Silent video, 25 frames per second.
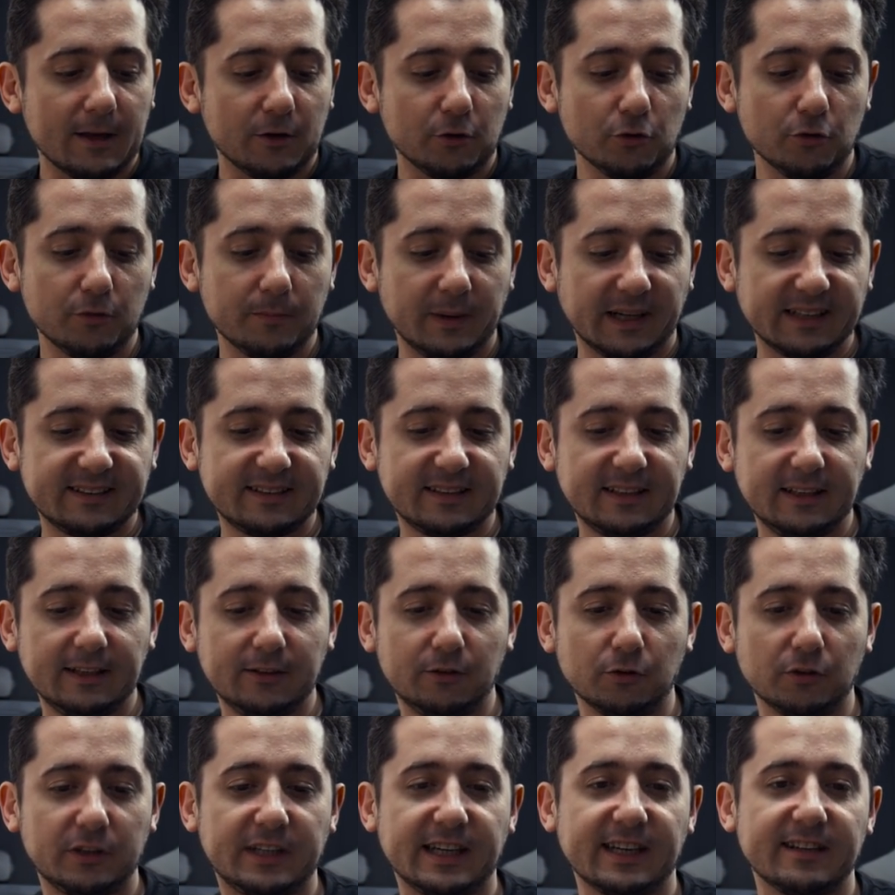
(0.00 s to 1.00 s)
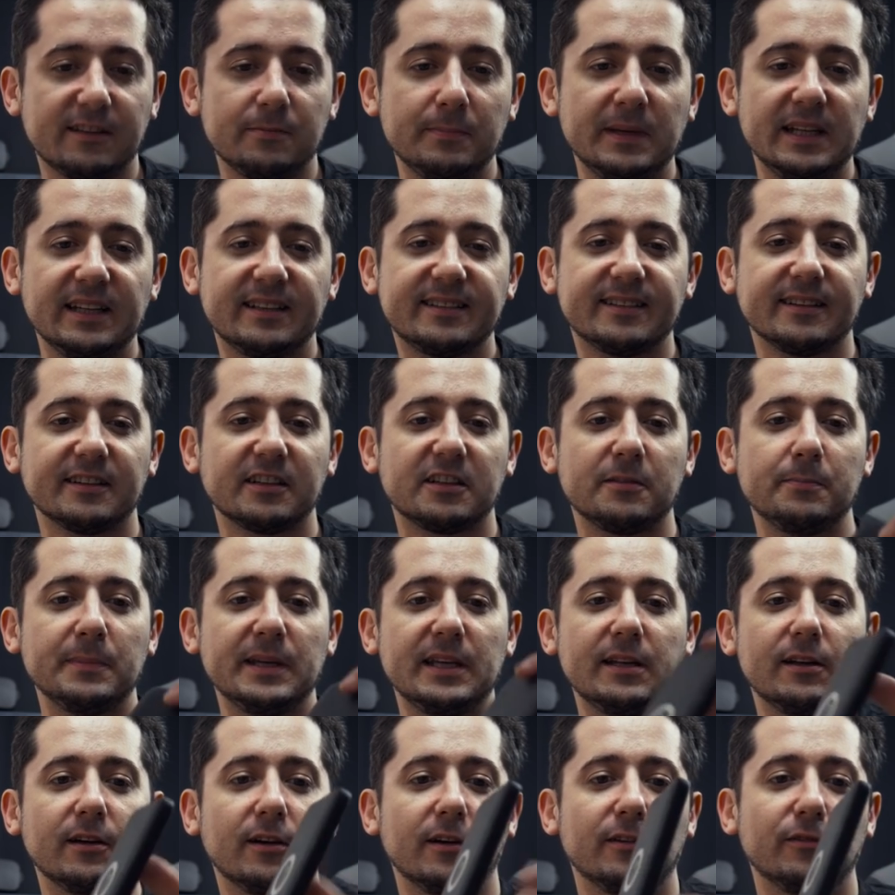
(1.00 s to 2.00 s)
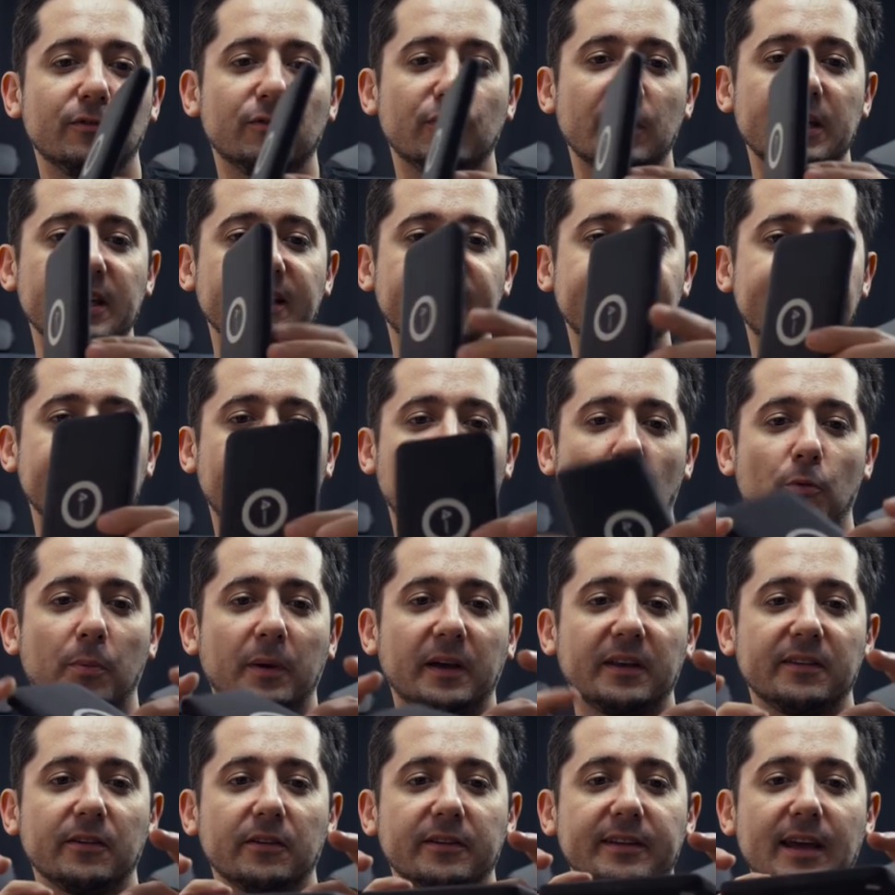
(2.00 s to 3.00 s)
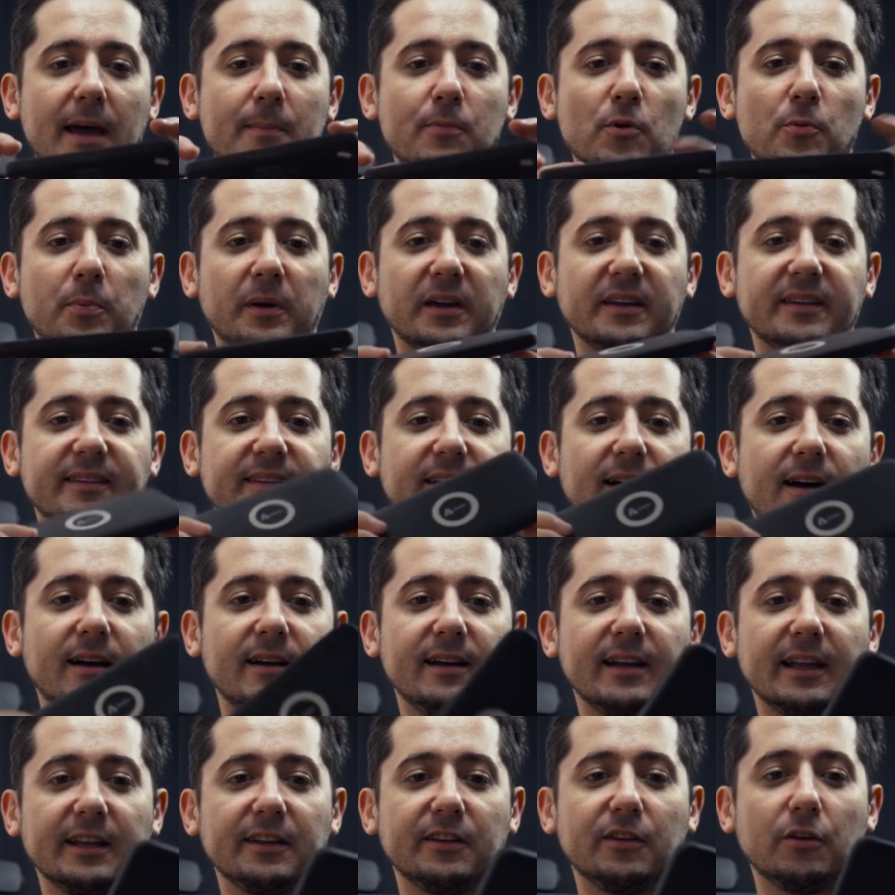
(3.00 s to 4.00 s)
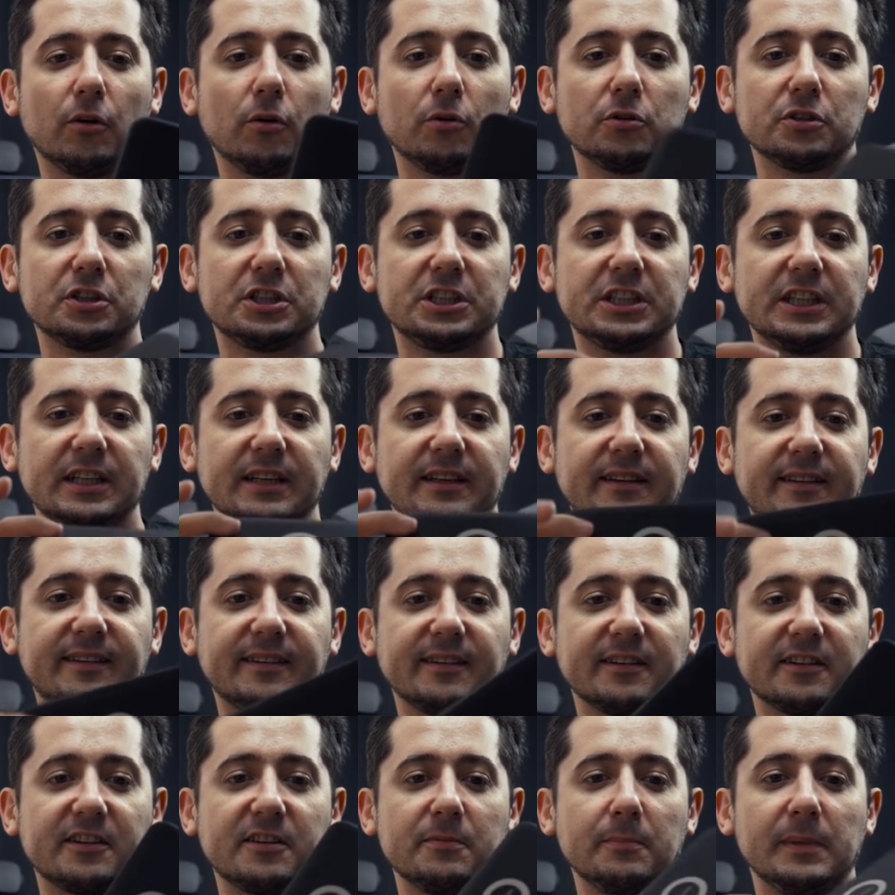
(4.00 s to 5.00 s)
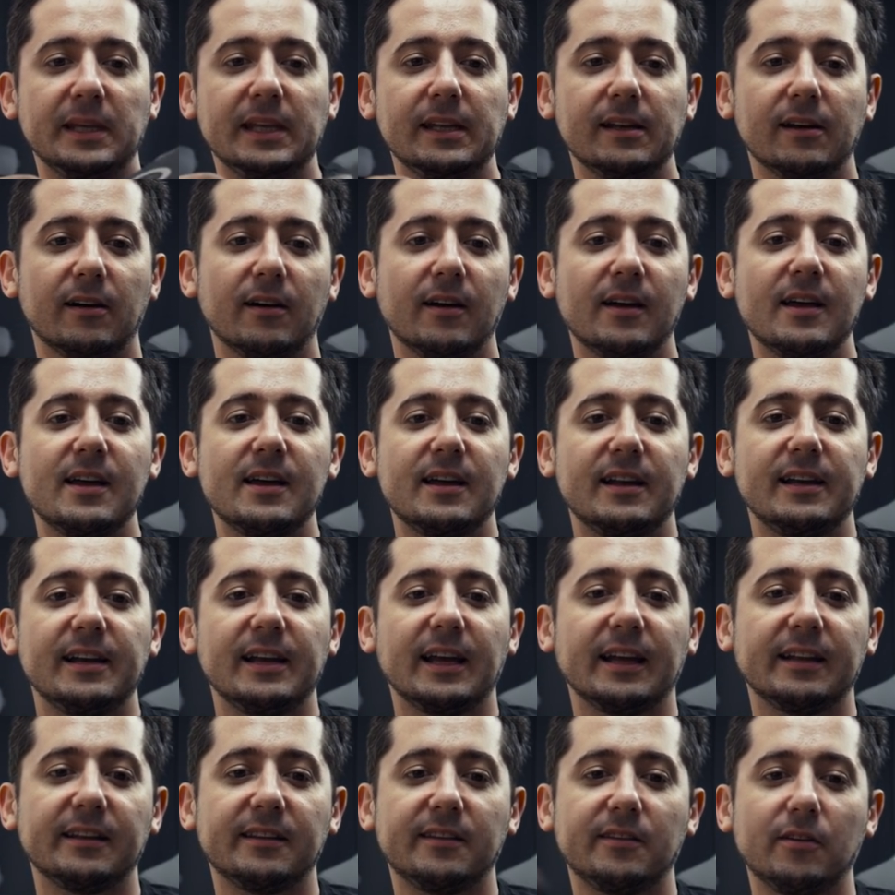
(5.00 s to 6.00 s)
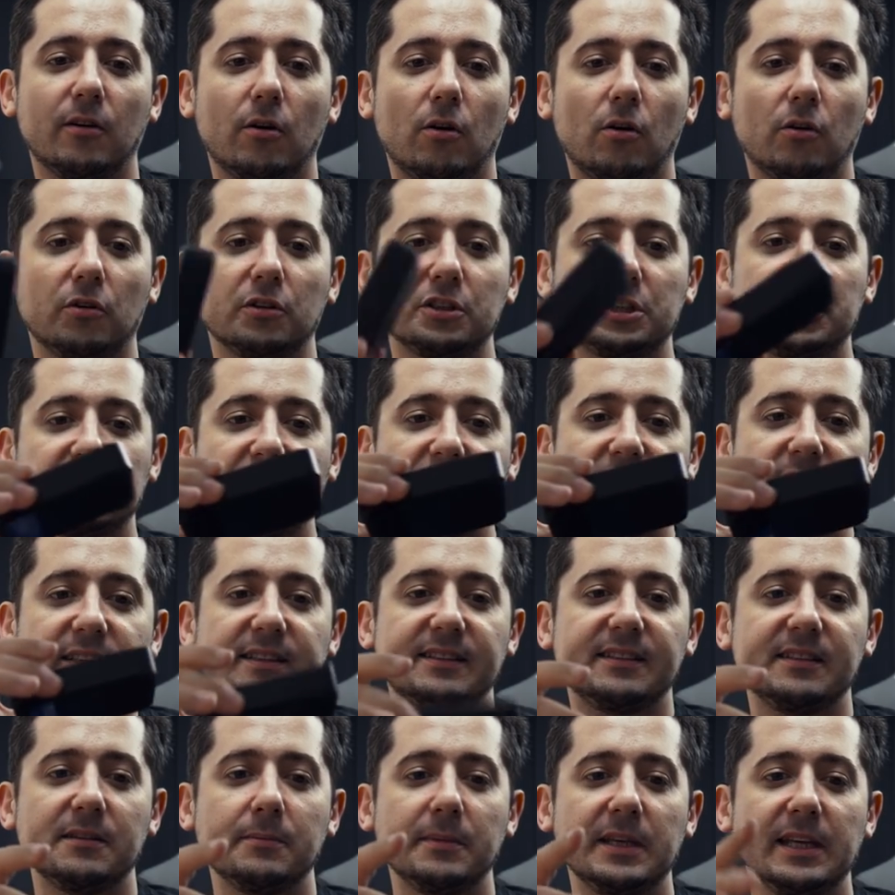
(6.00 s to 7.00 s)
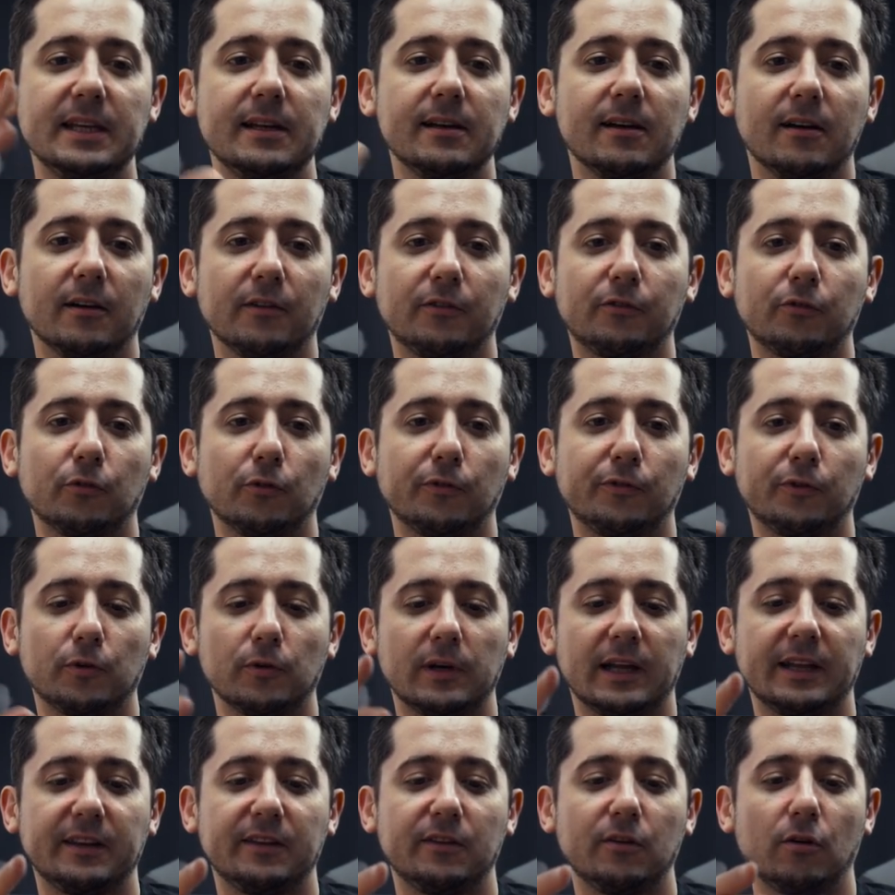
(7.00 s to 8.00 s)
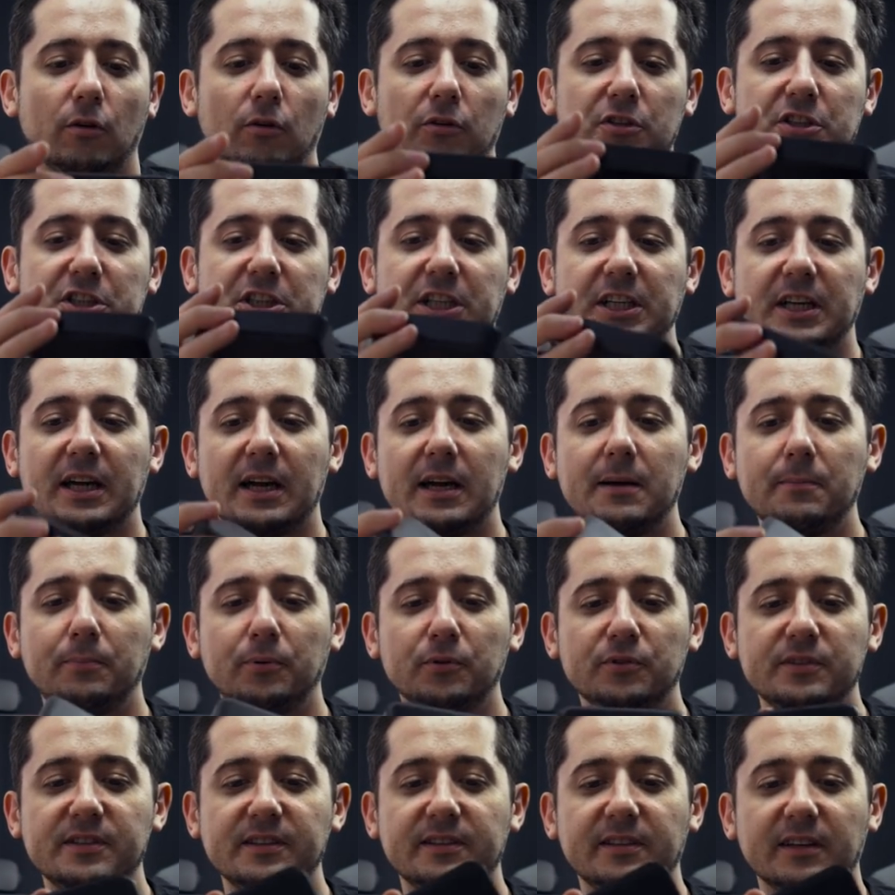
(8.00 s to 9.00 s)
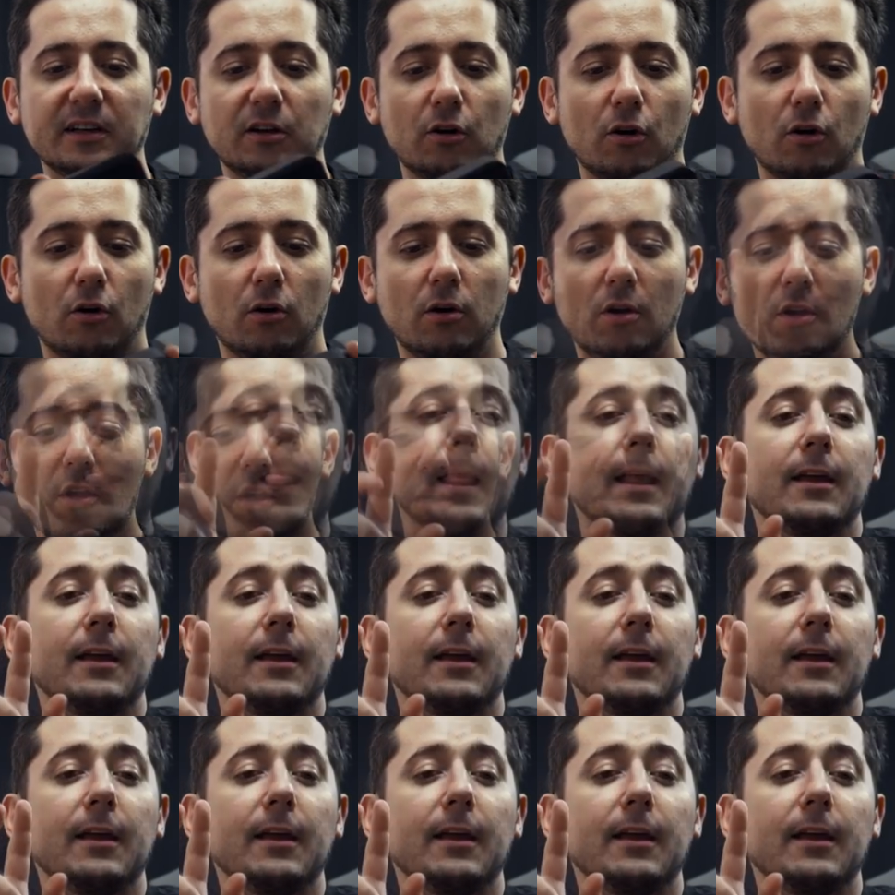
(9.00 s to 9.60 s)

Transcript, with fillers: Une batterie de 4000 5000, vous voyez ça représente à peu près ça. Là-dedans j'ai 5000. Là-dedans, j'ai 10 000, sauf que là-dedans, j'ai un petit écran.